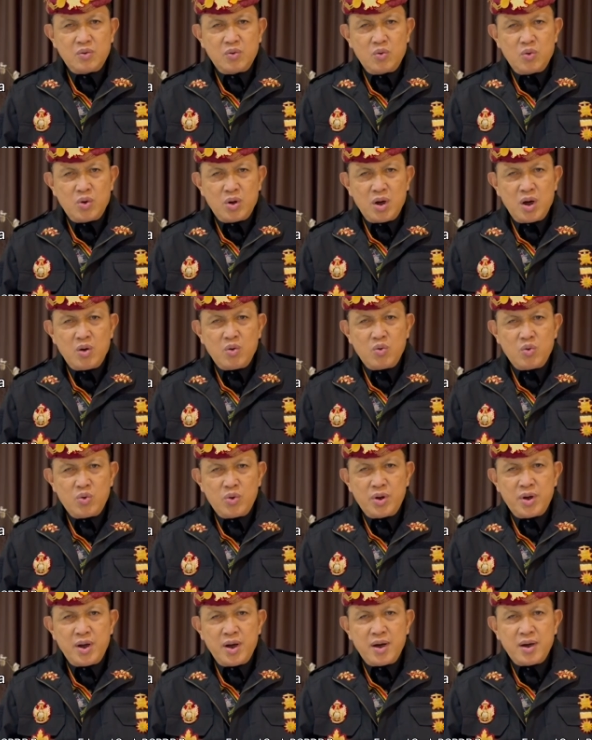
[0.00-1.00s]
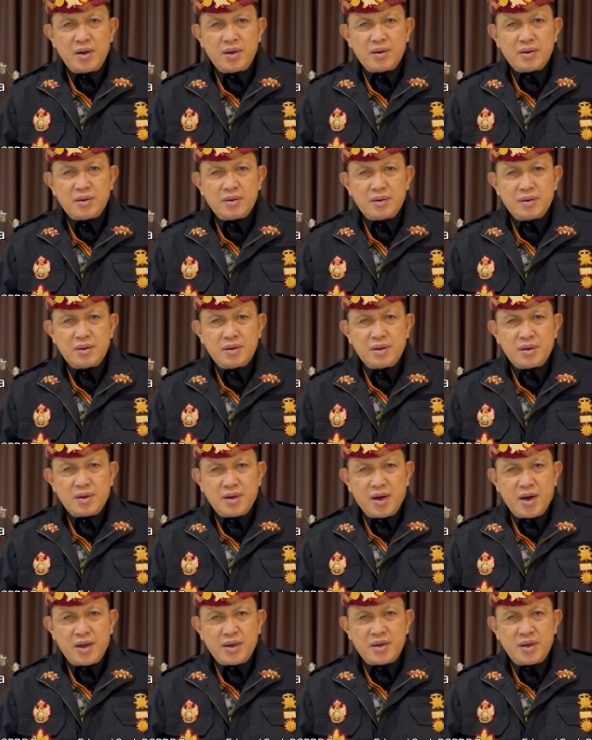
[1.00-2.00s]
Undang-Undang
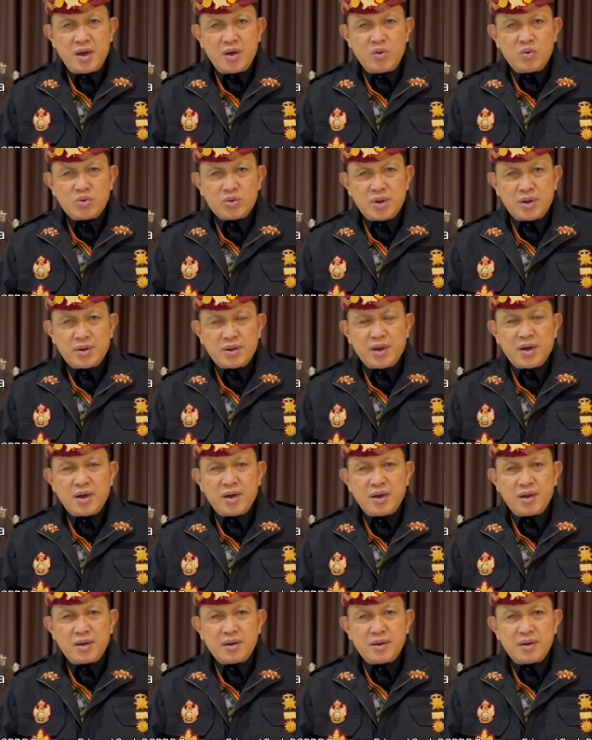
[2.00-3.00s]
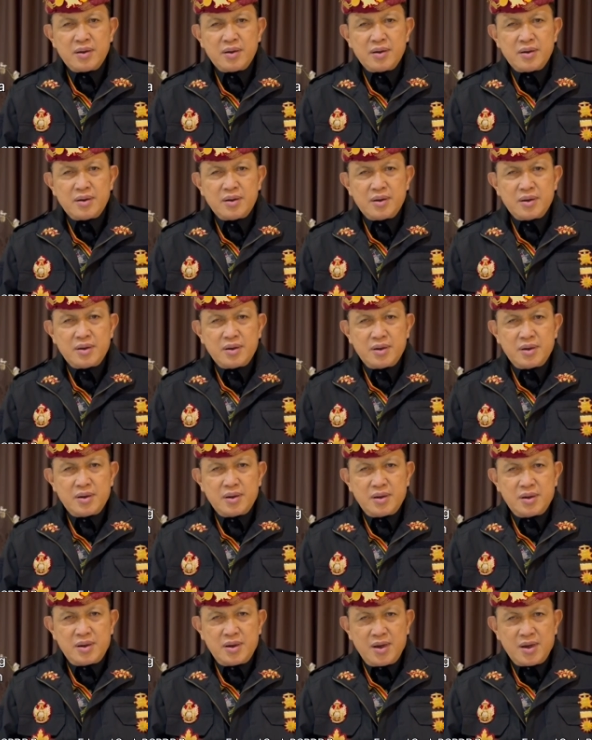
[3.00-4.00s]
Kerajaan Nusantara
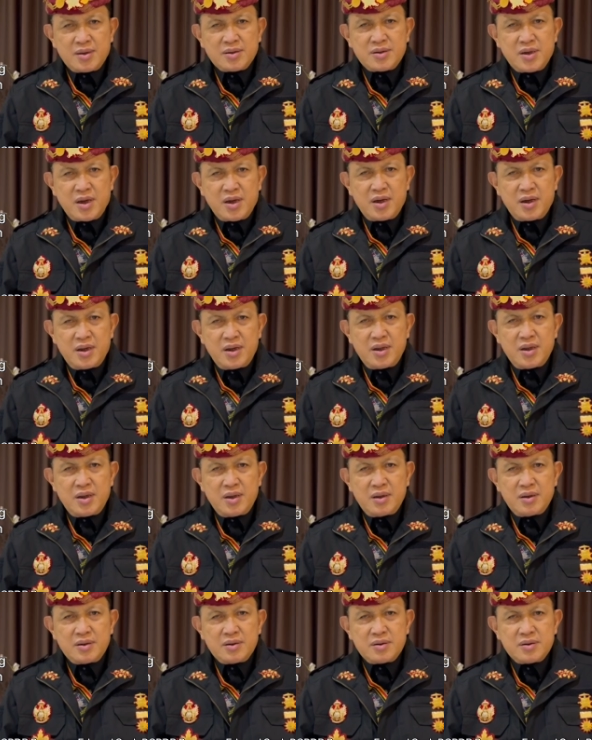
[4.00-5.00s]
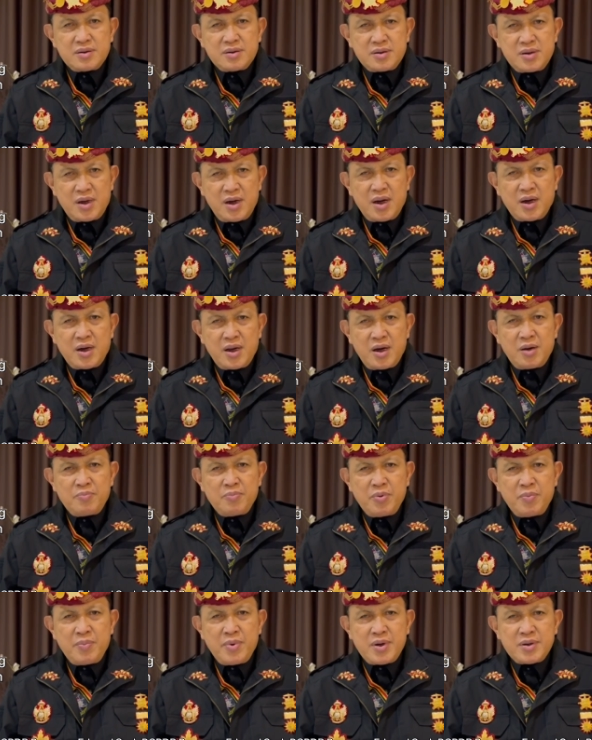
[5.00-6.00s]
yang saat ini sedang dalam
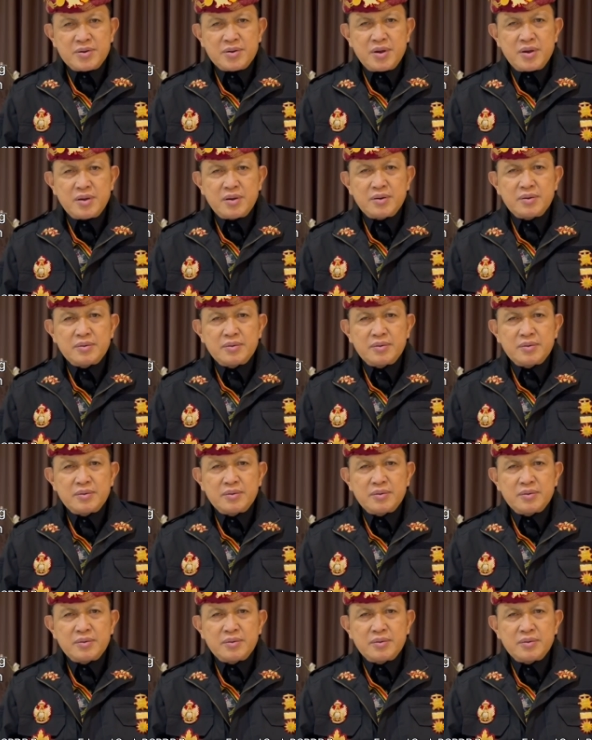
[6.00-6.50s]
pembahasan.